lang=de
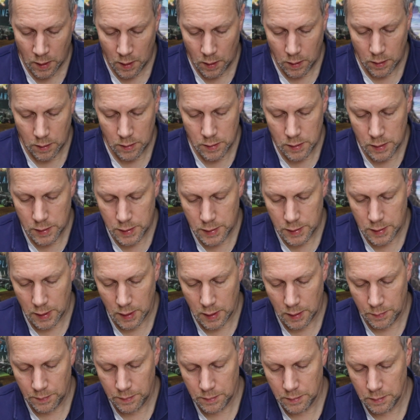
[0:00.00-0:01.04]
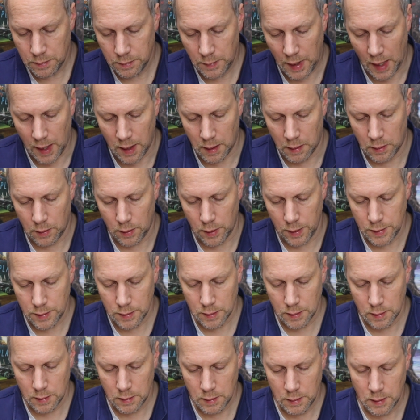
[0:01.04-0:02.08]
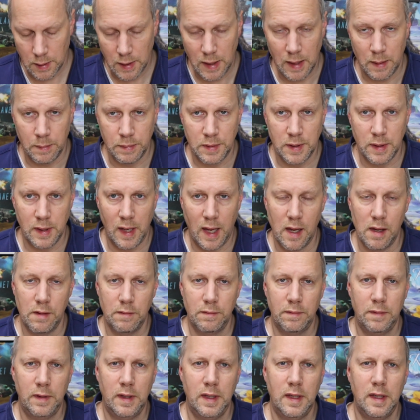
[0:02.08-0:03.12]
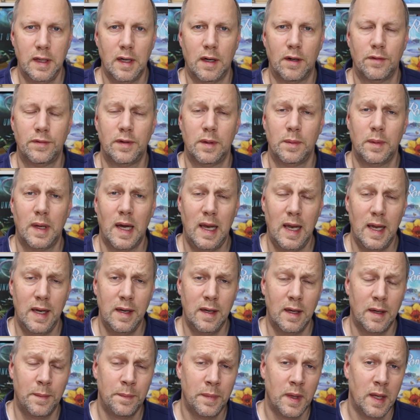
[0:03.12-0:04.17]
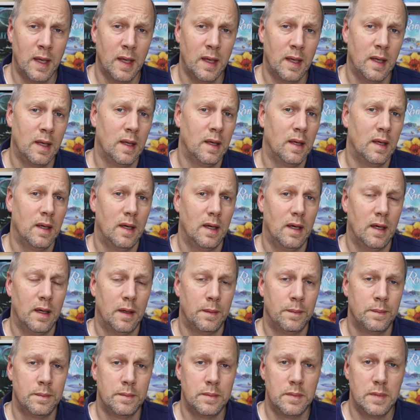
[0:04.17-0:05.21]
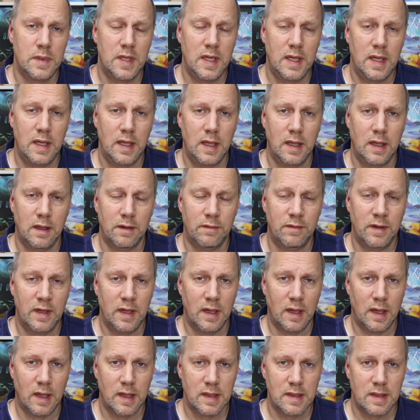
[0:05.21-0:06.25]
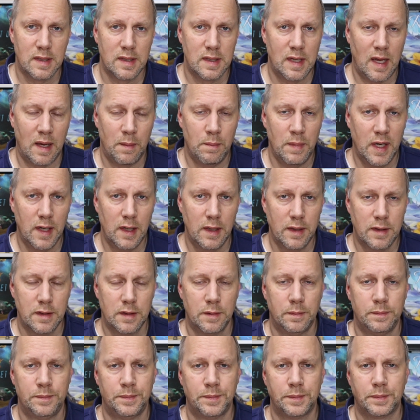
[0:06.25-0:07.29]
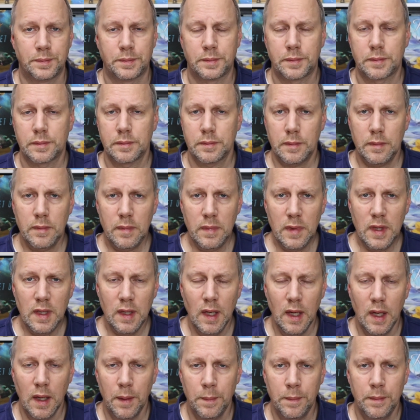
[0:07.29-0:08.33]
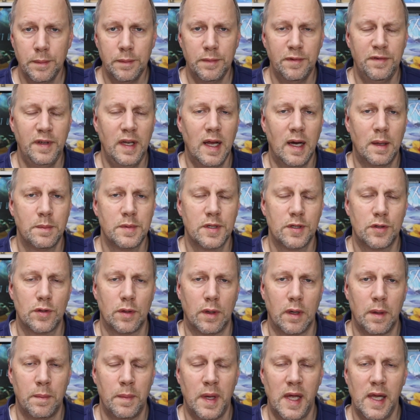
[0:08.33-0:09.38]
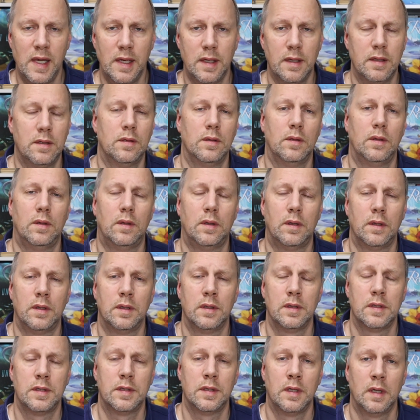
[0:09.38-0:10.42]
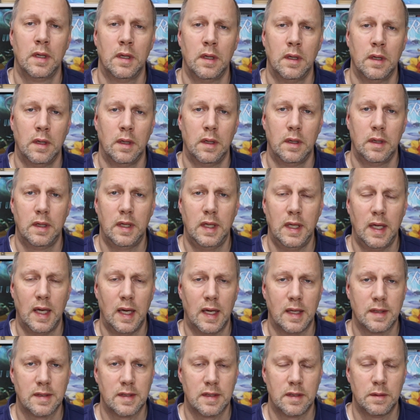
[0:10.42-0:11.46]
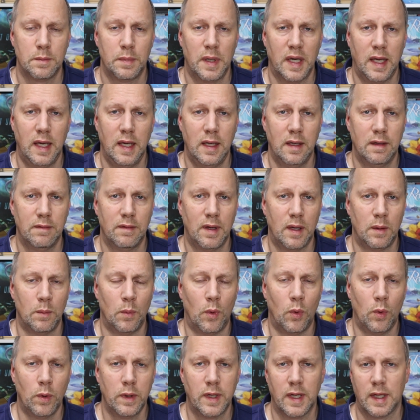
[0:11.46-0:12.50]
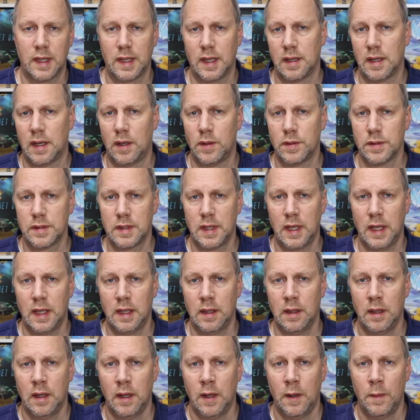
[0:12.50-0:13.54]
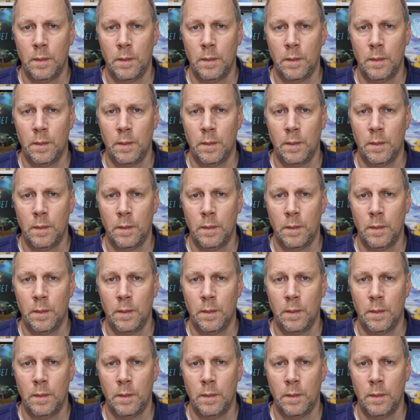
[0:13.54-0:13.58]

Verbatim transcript: Und ähm, ja, heute Käppchen 11 hier auf dem Kalender. Ähm, die Gewinner sind ermittelt. Ähm, viele haben sich schon gemeldet und die ersten Pakete werden Montag dann rausgehen.